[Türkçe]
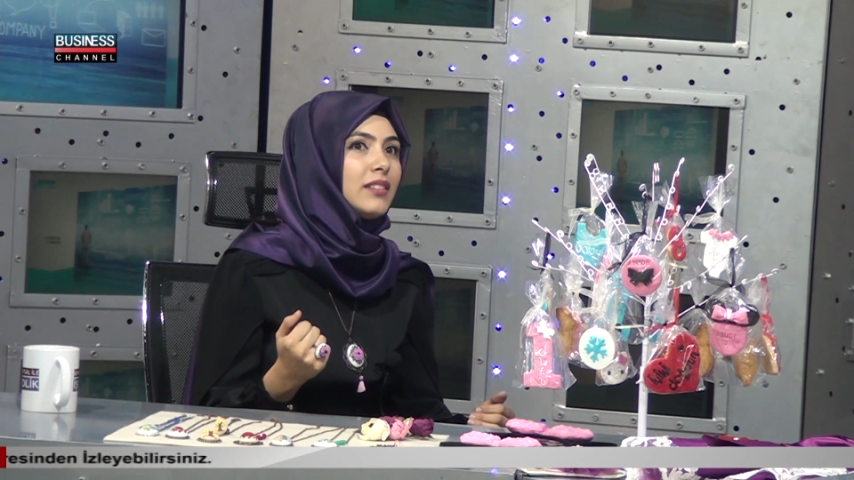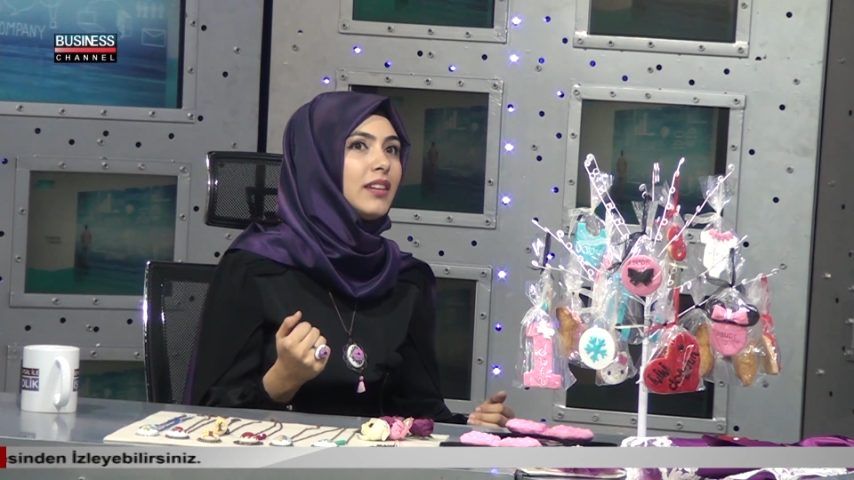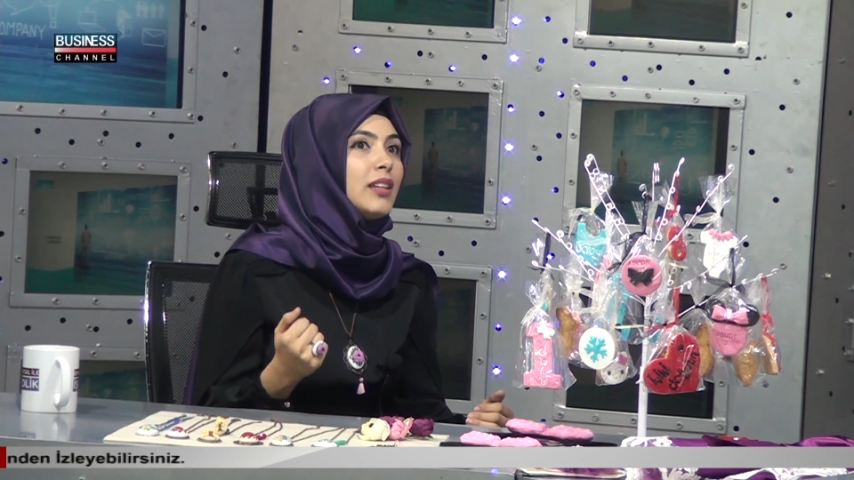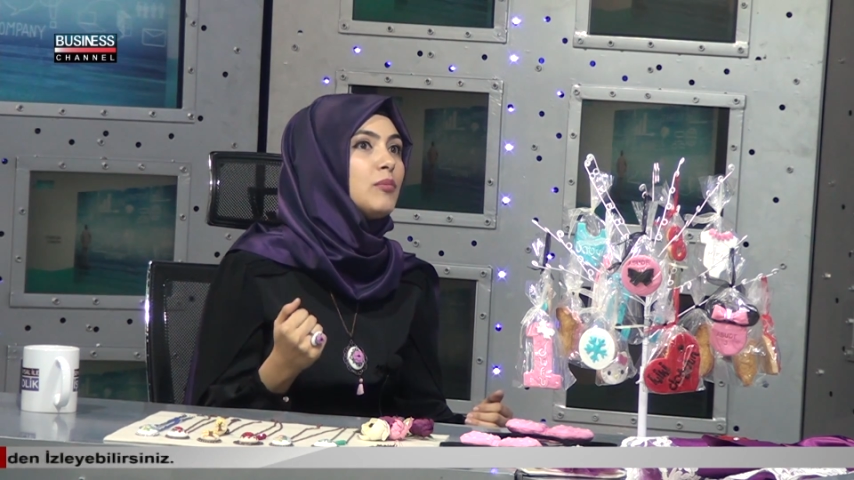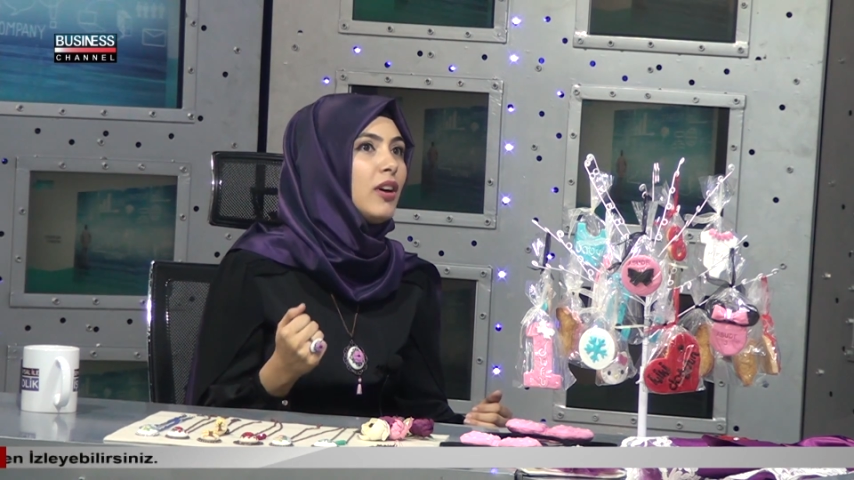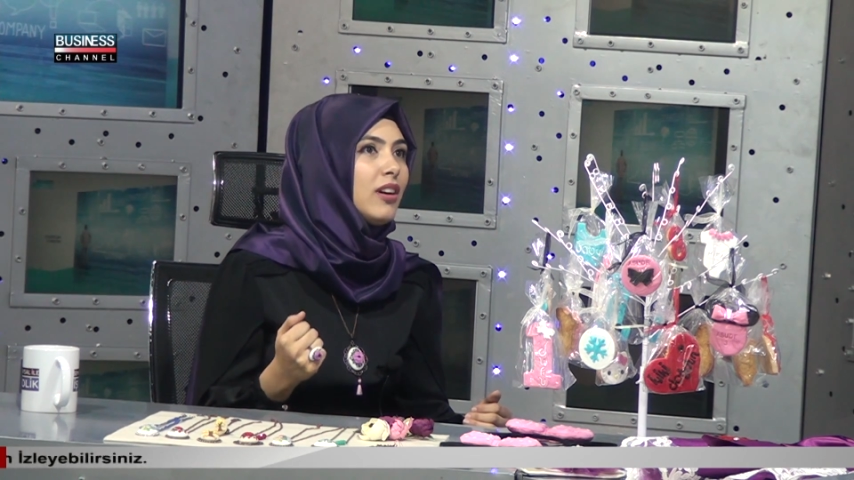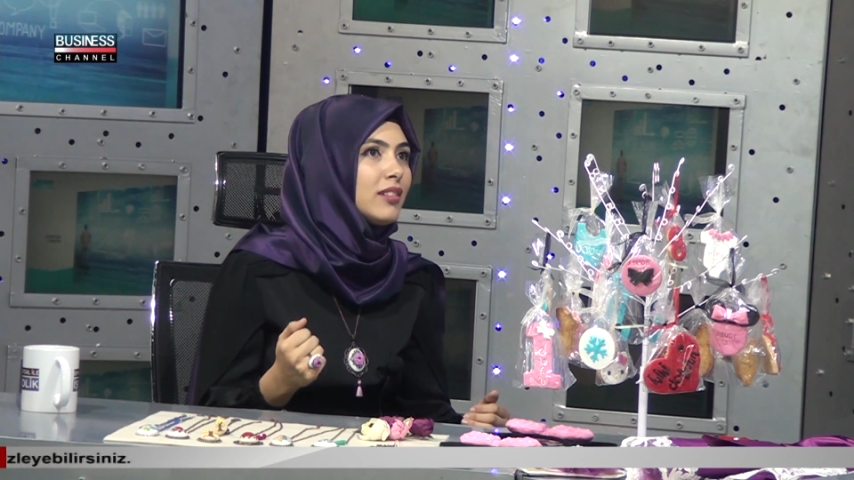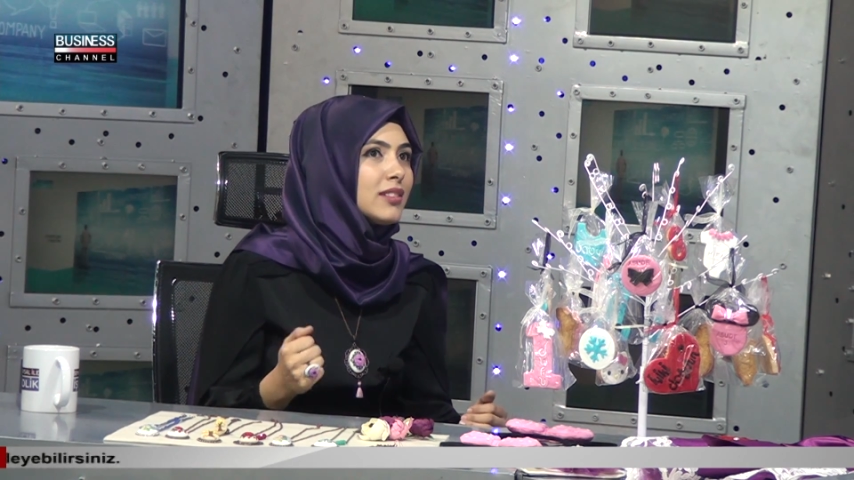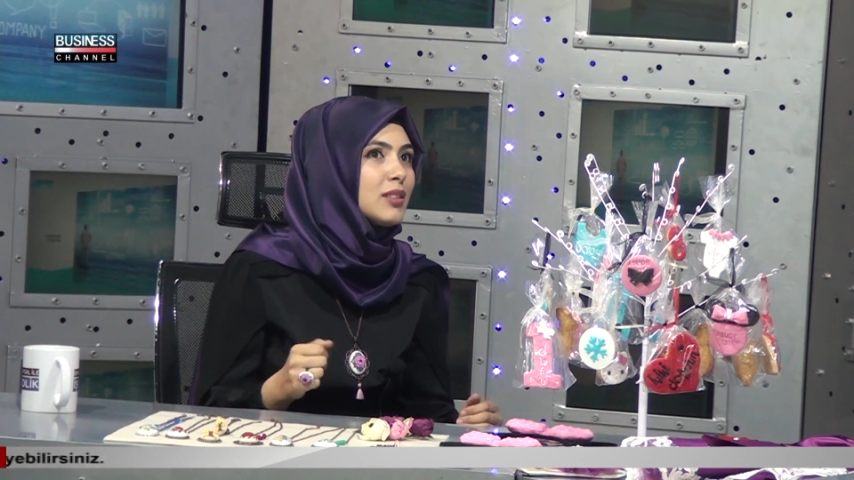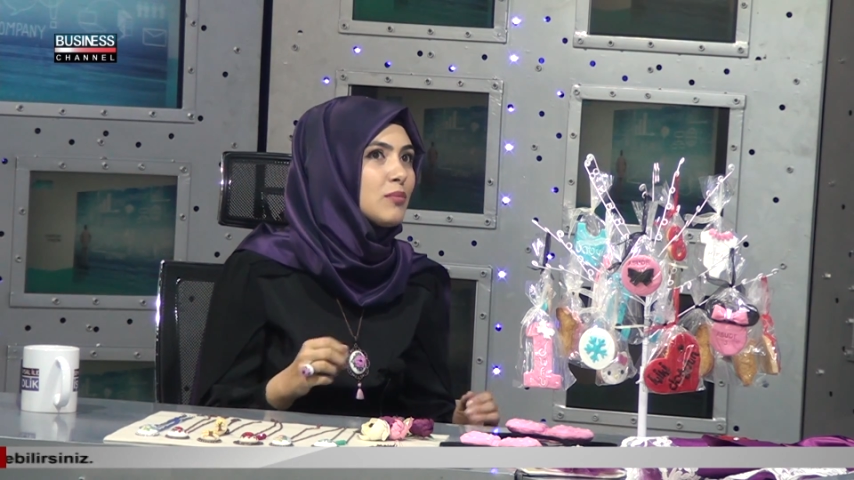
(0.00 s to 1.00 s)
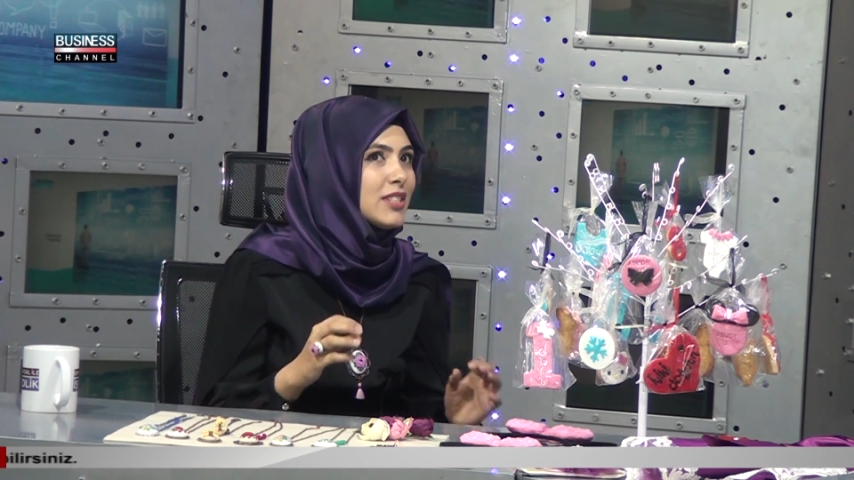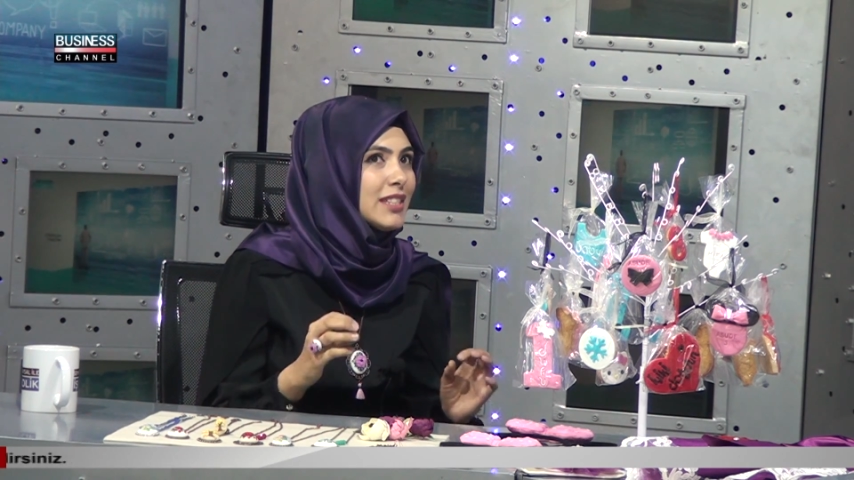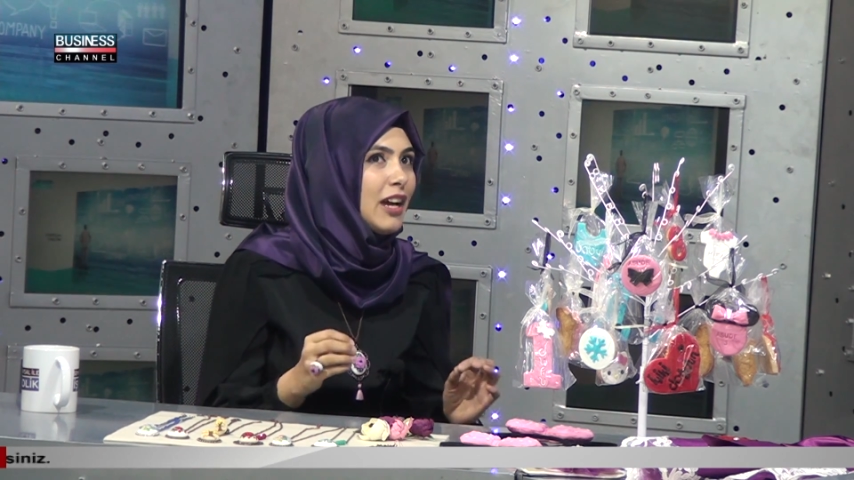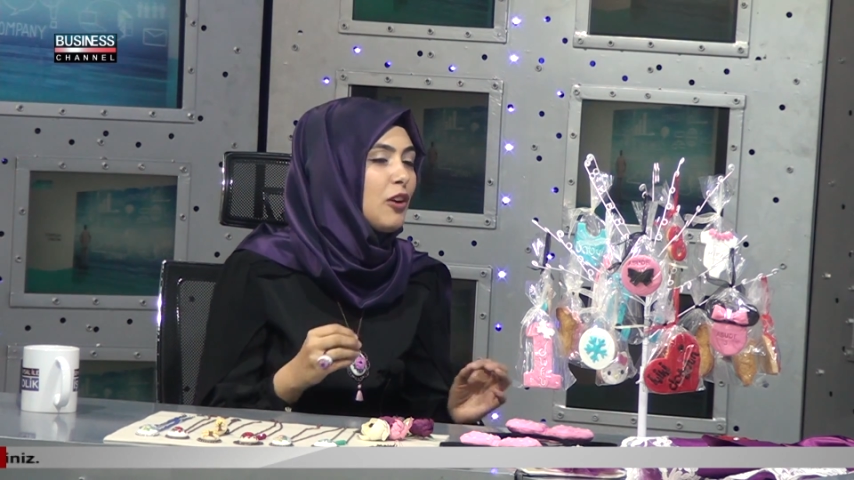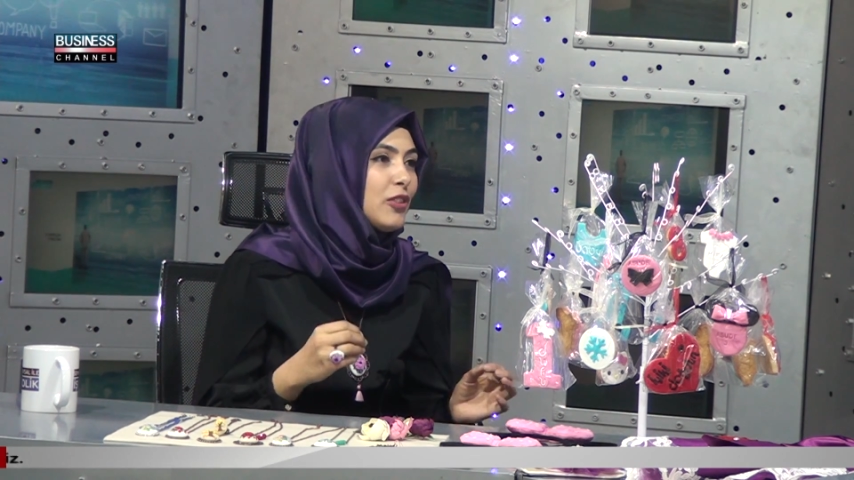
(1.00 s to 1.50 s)
elime aldığım
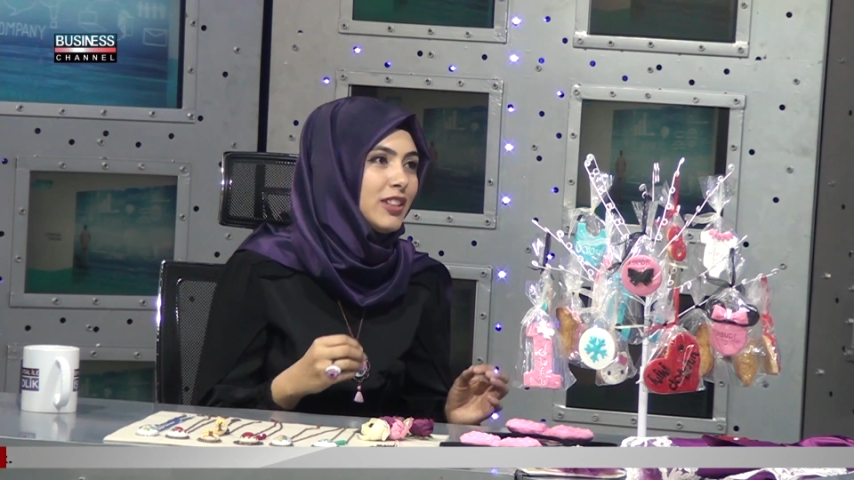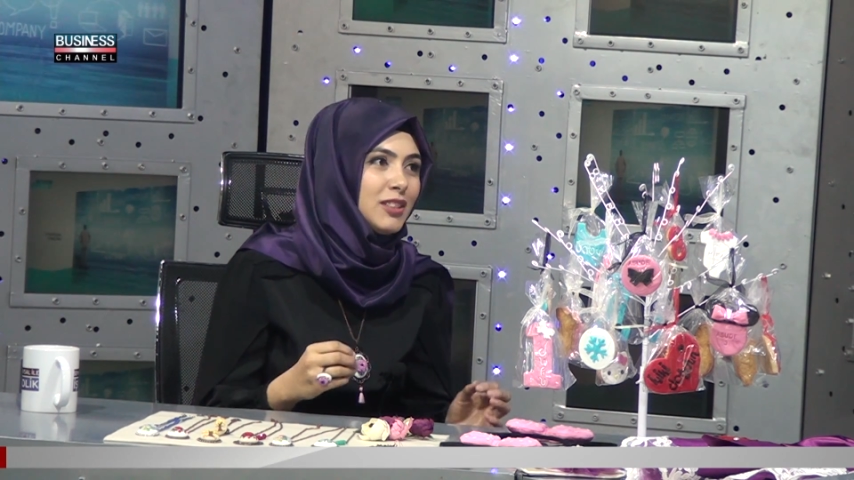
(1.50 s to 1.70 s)
siyah ve